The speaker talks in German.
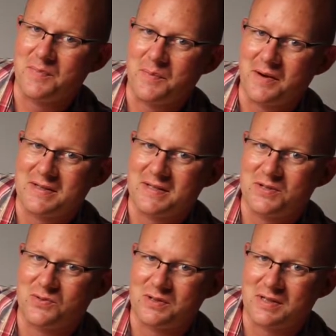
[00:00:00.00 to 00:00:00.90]
man mal, was sich
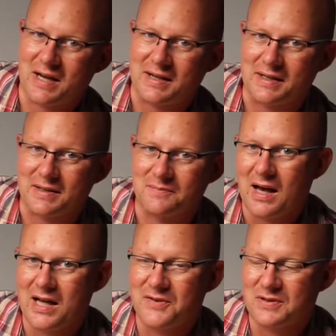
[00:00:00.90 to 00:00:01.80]
so getan hat.
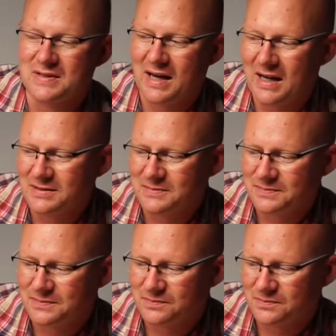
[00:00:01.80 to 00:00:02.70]
Ich würde sagen,
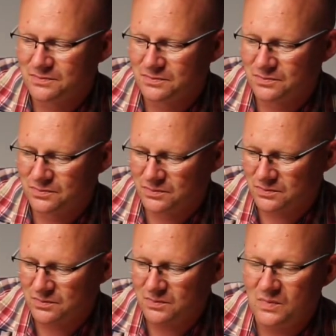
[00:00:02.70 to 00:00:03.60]

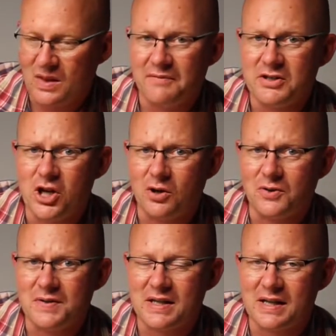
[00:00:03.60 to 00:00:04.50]
wir schauen
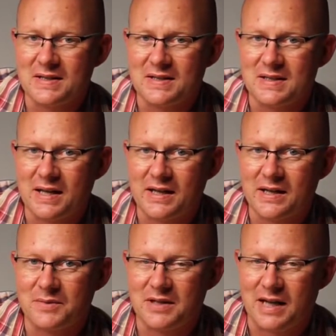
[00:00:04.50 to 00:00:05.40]
uns die ganzen Sachen hier
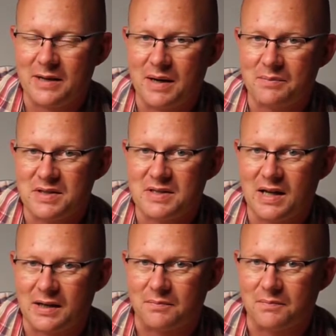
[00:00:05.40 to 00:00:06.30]
im Detail mal ein bisschen an.